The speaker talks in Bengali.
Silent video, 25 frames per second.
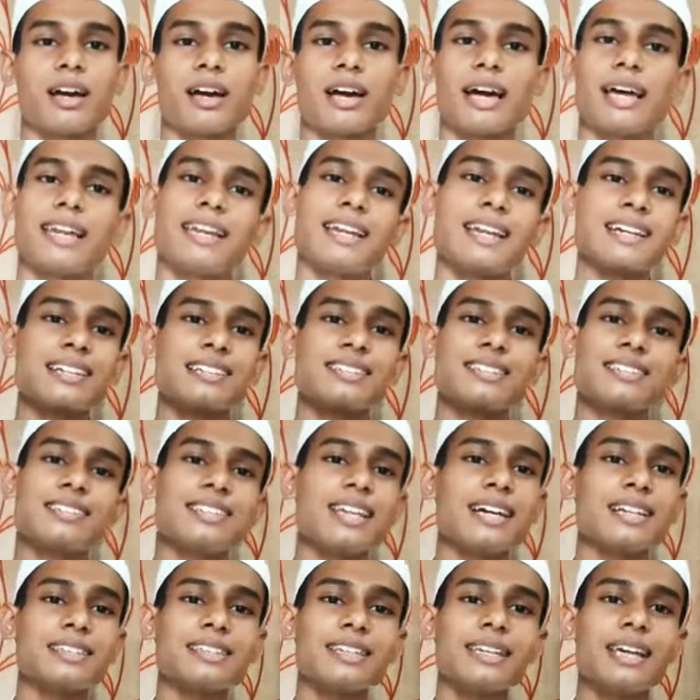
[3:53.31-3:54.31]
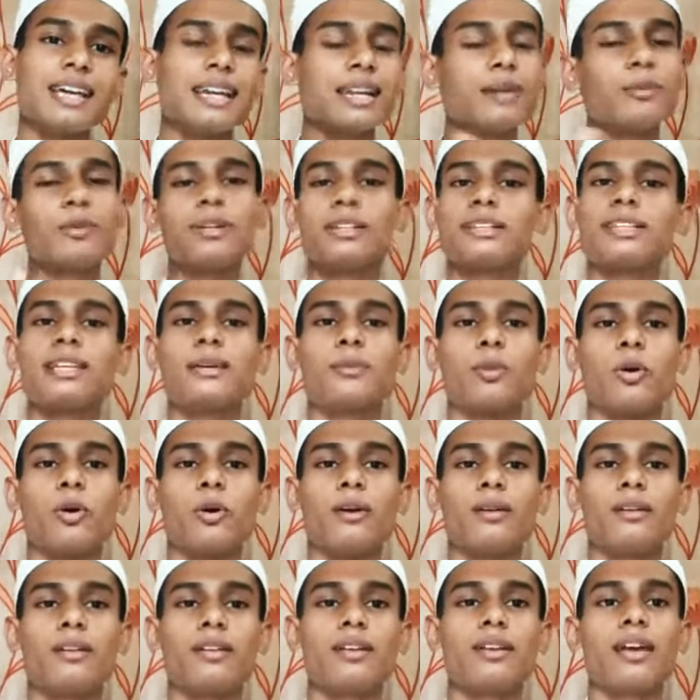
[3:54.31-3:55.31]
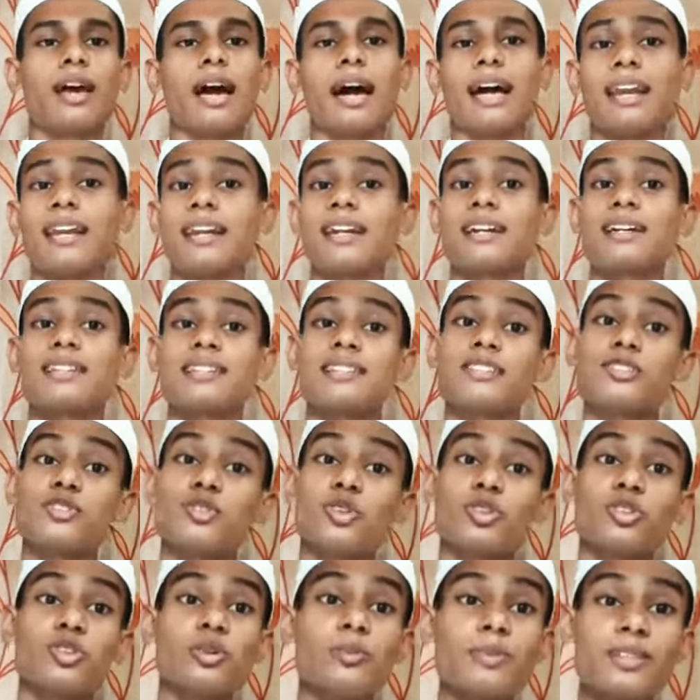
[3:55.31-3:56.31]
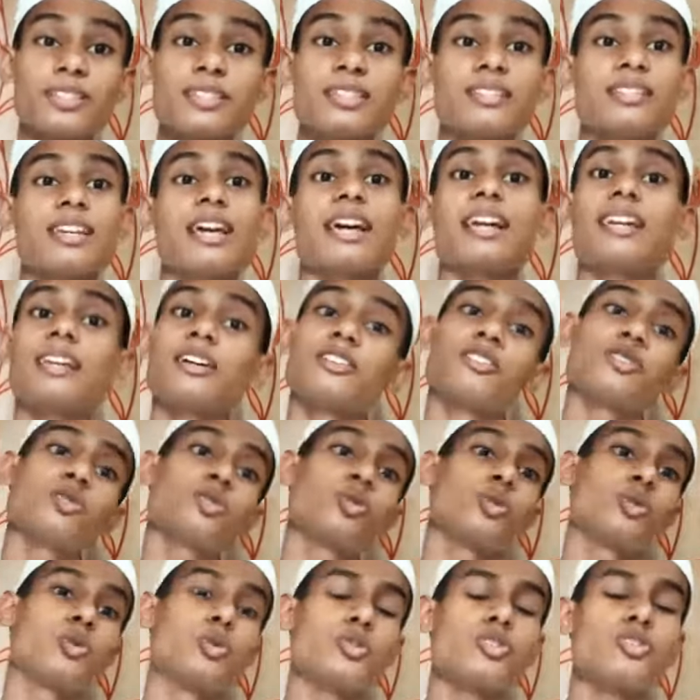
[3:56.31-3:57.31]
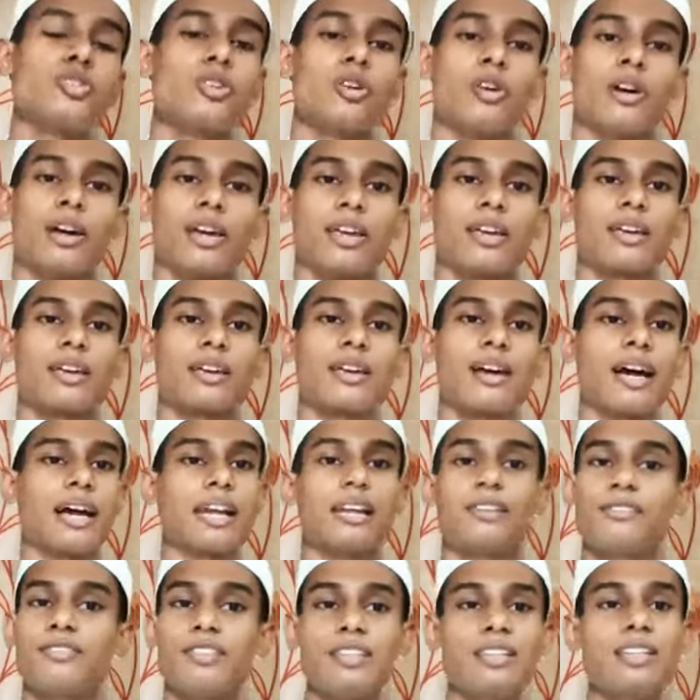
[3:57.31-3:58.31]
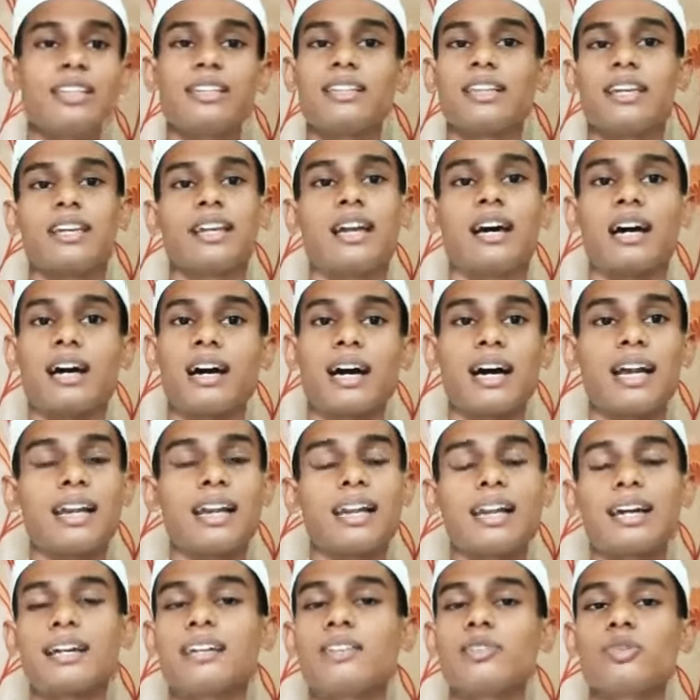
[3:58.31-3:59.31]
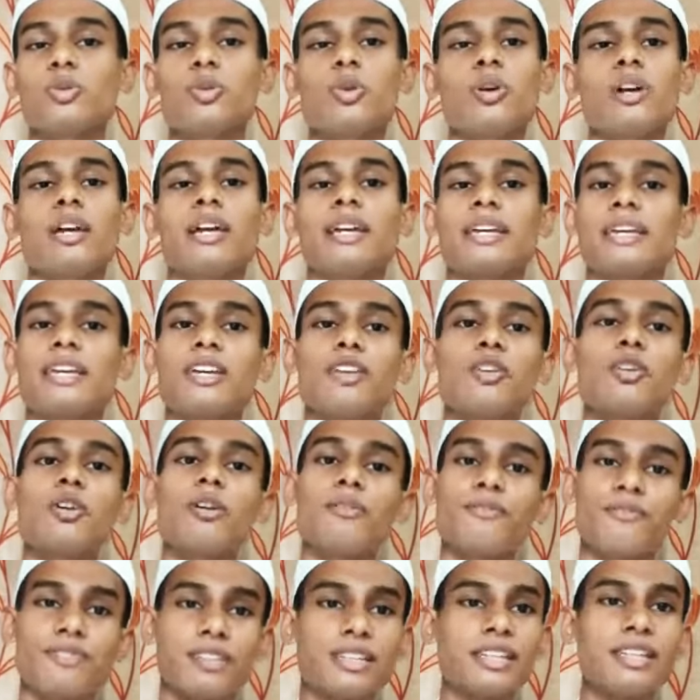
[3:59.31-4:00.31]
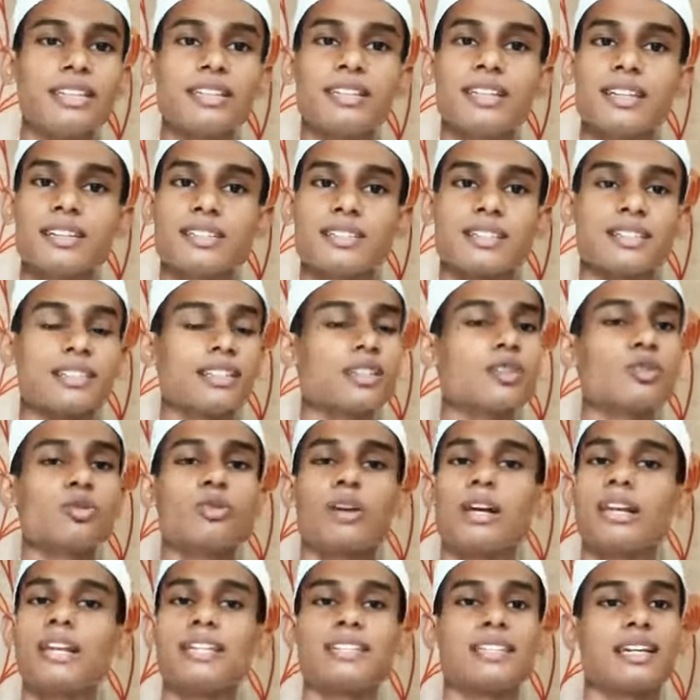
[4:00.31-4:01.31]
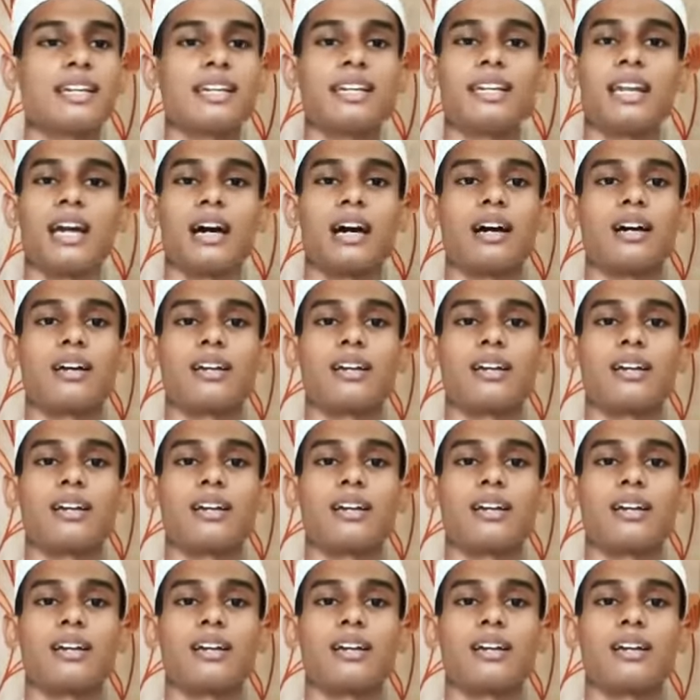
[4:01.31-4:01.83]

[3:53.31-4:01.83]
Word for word: আল্লাহর কাছে যা চাই আল্লাহ বলে দেব আল্লাহর কাছে যত বেশি চাই আল্লাহ তত খুশি হয় আল্লাহ ফিরিয়ে দেয় না আল্লাহ কিন্তু কীরকম ফিরিয়ে দেয় সেটি কিন্তু আল্লাহ জানে না